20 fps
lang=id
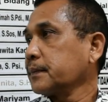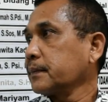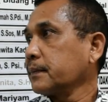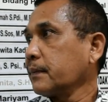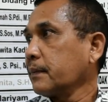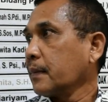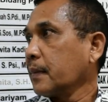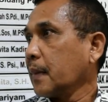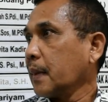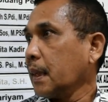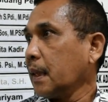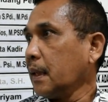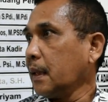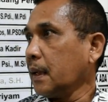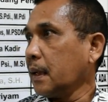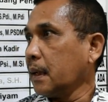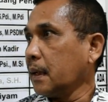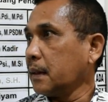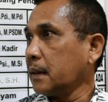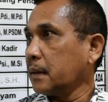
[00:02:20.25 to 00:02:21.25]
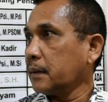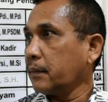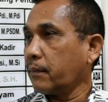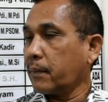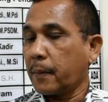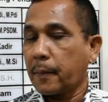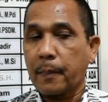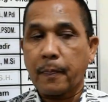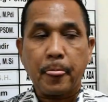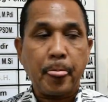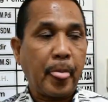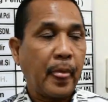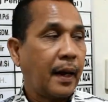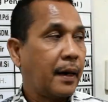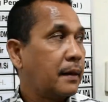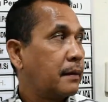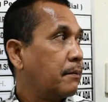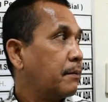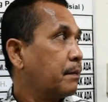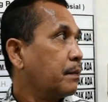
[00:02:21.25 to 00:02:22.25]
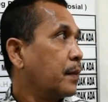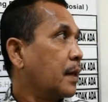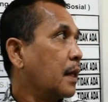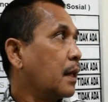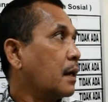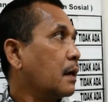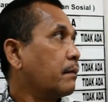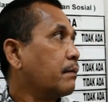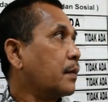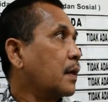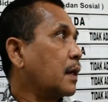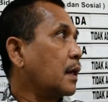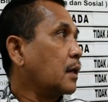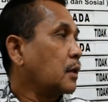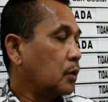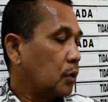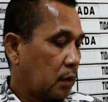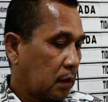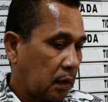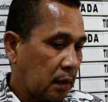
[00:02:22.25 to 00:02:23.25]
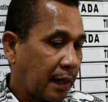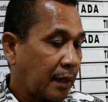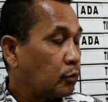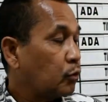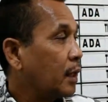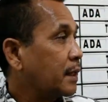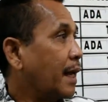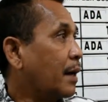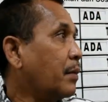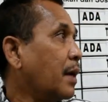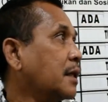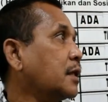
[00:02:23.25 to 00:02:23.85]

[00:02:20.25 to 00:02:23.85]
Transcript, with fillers: Nah, sampai saat, saat ini penanganannya seperti apa dari kita sudah tambah